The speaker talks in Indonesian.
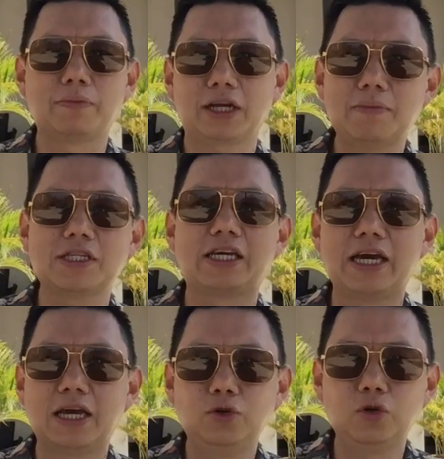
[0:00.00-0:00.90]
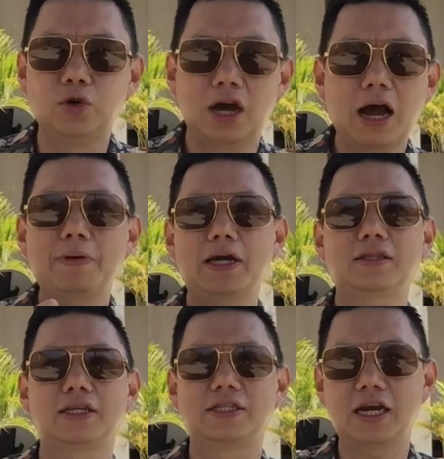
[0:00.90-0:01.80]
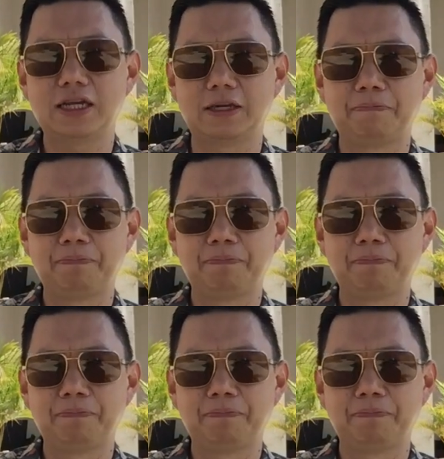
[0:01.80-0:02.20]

mereka masih gaya dulu, apa yang akan terjadi?